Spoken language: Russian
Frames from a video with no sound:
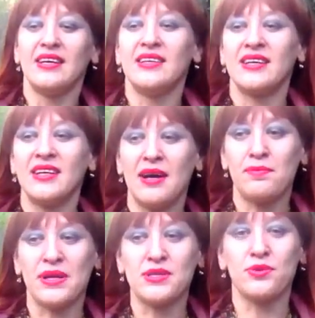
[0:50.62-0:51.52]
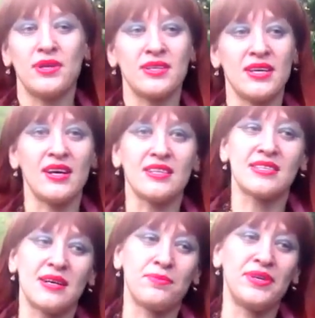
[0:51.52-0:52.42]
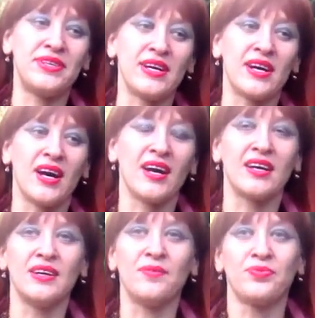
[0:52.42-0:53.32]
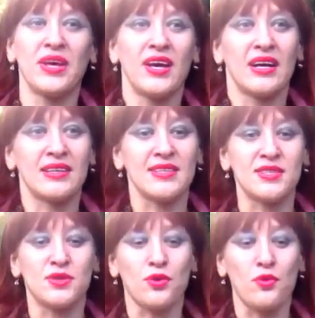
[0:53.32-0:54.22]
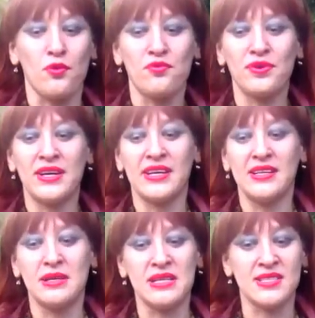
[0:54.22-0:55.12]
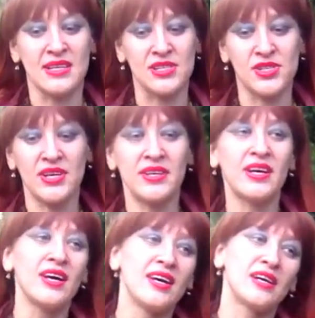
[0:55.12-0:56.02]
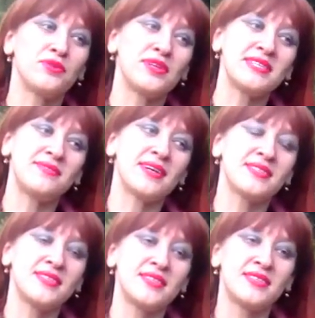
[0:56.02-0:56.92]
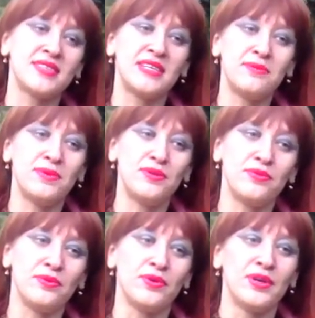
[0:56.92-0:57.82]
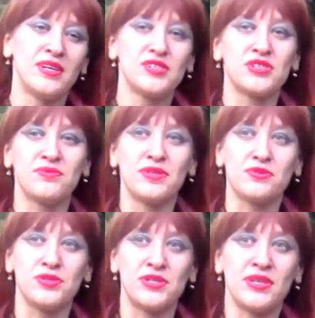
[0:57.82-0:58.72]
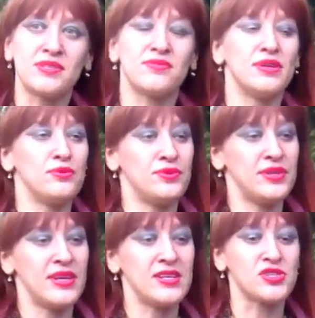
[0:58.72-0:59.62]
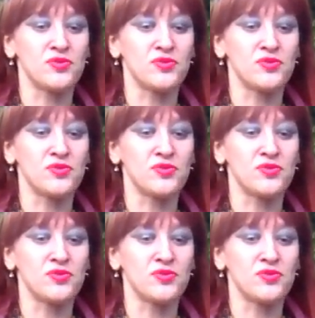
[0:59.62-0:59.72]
Иногда происходят события, как э, катастрофы или сражения, которые связаны с гибелью живых существ, людей,